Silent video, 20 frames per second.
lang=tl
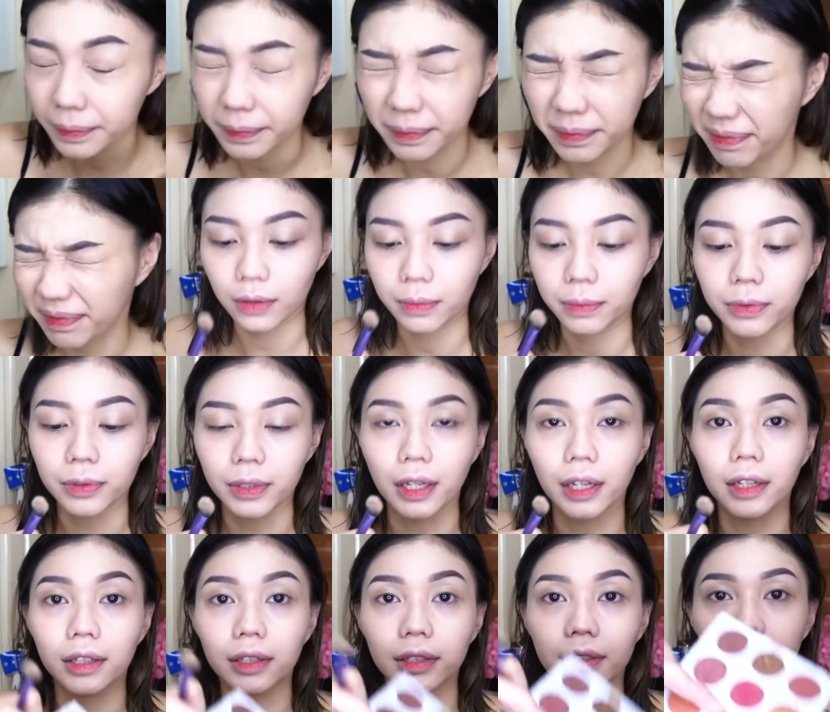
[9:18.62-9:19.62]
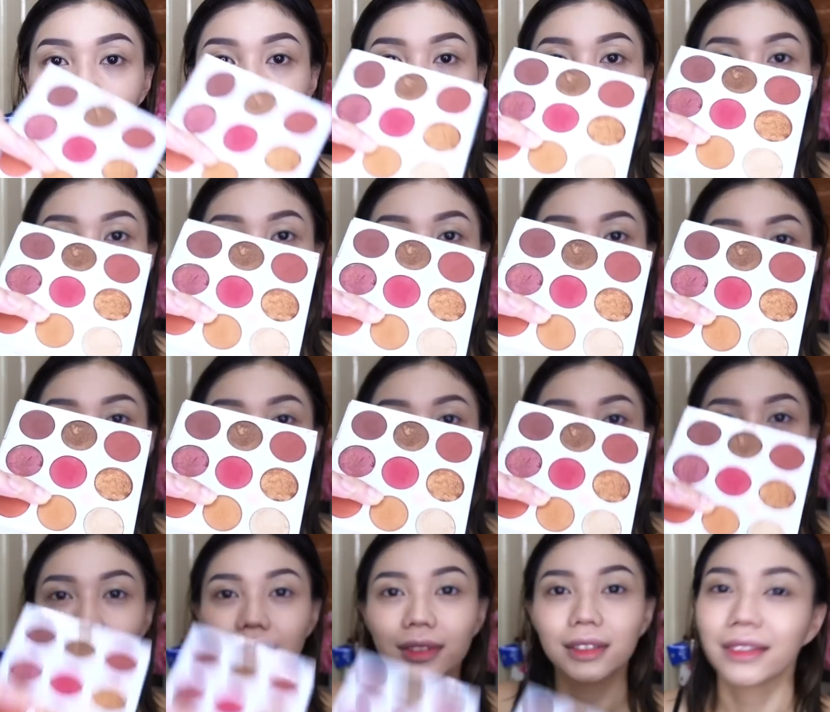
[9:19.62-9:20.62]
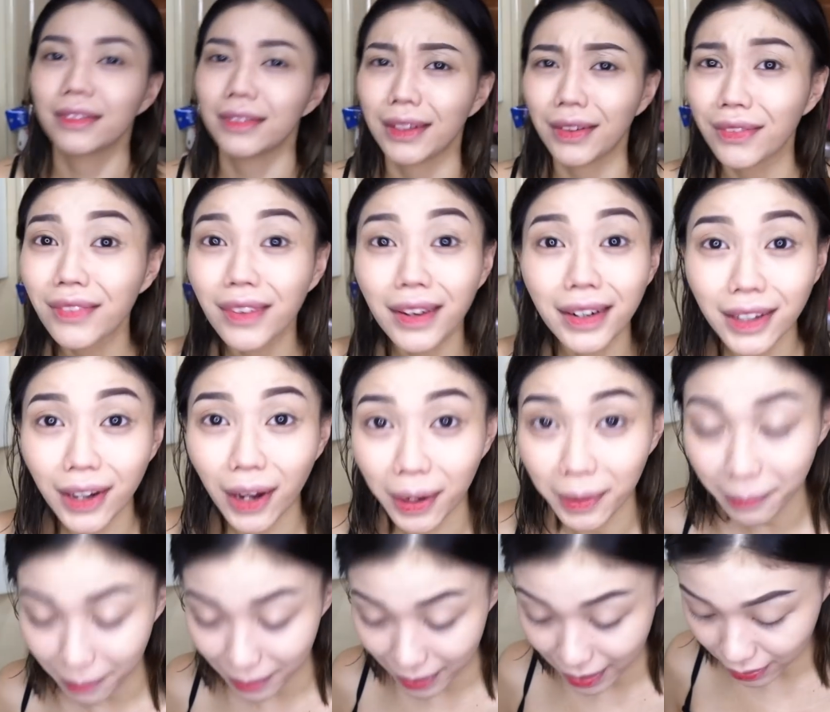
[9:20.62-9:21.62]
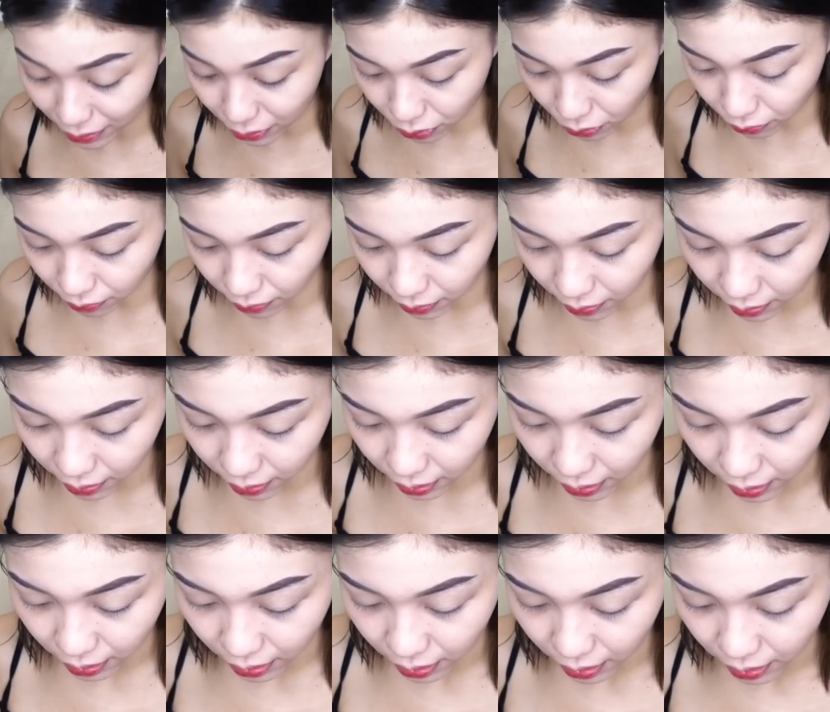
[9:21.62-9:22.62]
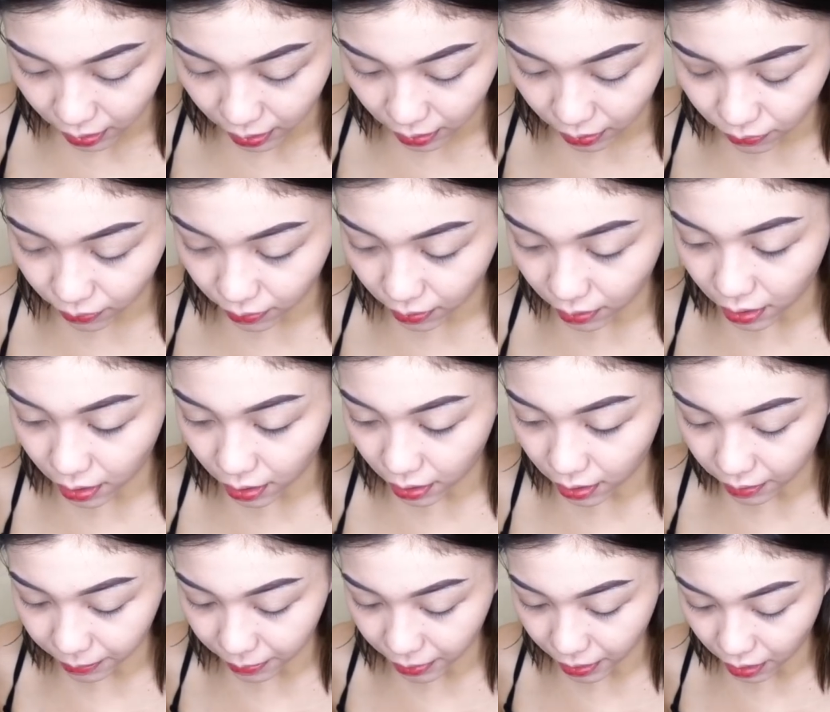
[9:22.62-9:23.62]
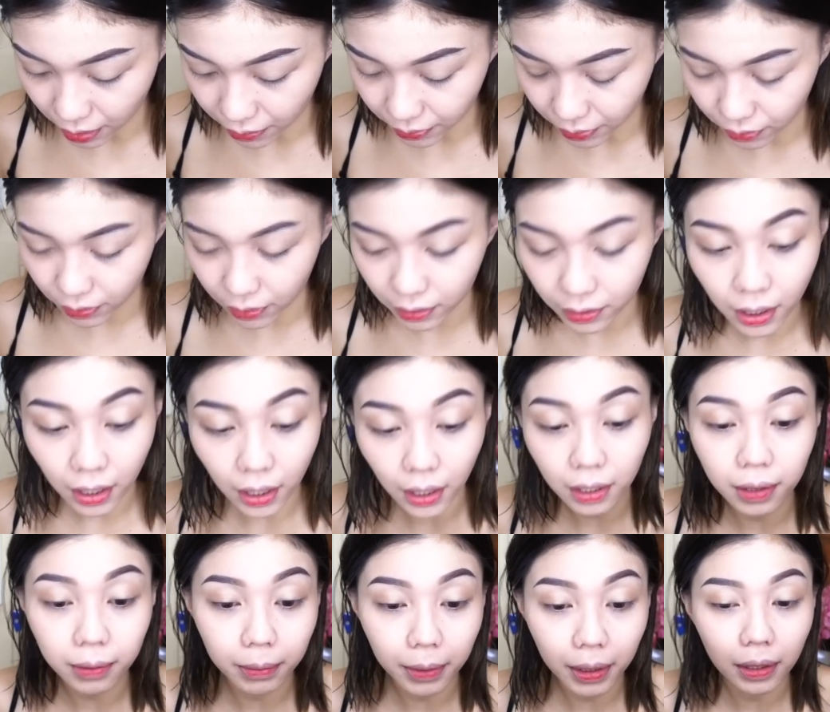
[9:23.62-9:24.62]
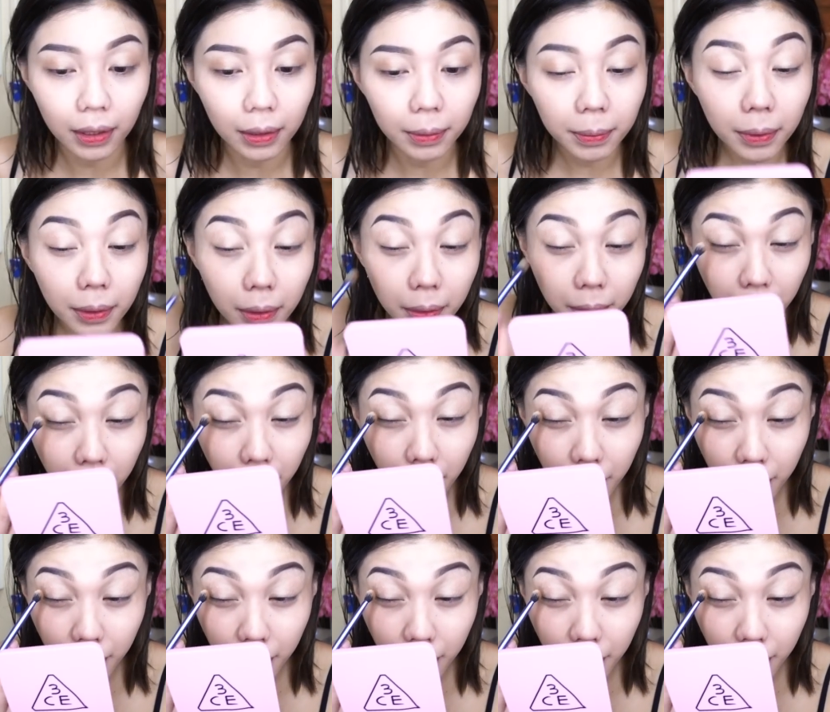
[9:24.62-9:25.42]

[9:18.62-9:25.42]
ano muna. Ito yung unplanned to. Ano nga lang gagawin ko sa aking makeup look.